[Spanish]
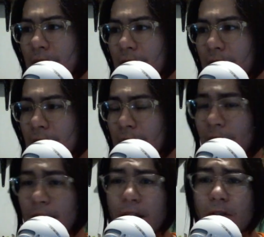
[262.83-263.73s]
Eh,
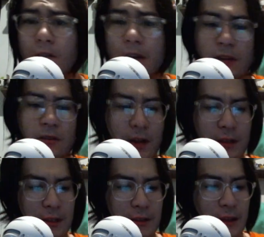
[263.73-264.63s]
tiene con queso
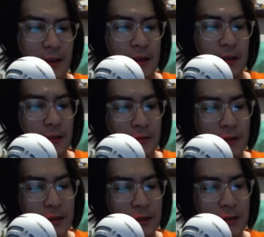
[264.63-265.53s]
las quesadillas
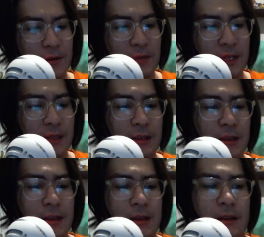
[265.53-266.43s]

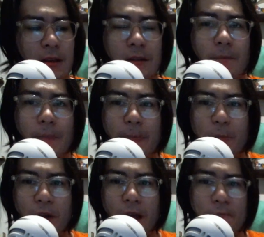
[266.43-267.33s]
definitivamente.
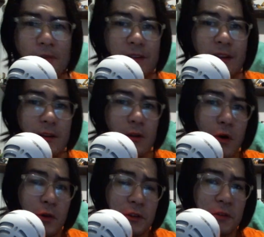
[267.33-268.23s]
Por ahí pueden salir
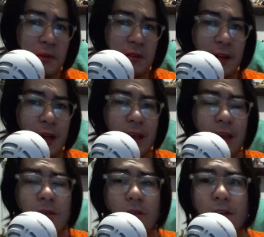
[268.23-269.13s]
otros
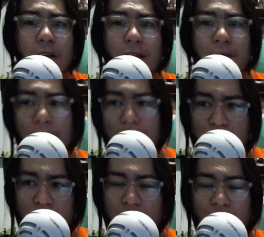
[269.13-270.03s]
personajillos que también
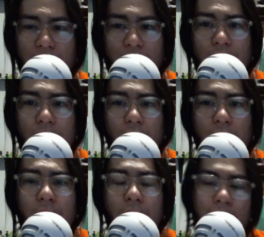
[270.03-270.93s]
vimos en la serie de
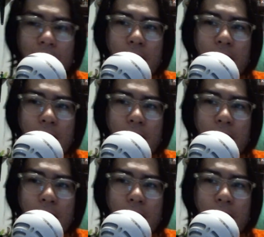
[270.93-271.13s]
Loki que